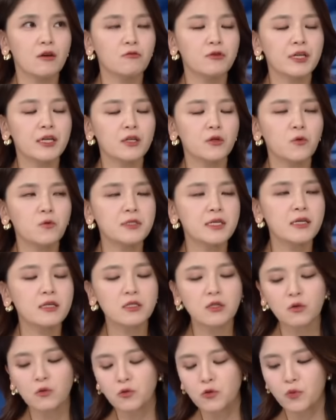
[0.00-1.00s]
우리가
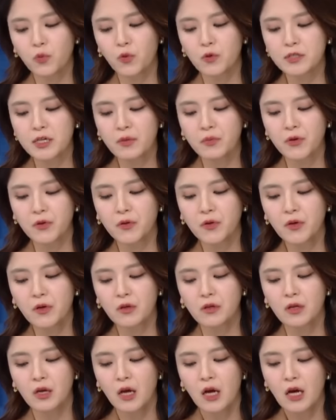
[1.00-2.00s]
통상적으로
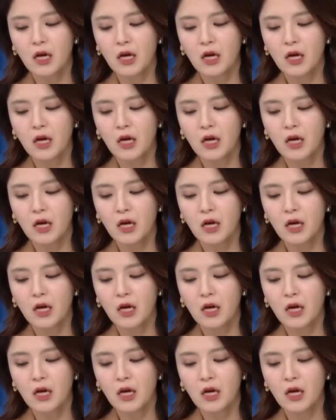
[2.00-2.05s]
보자면은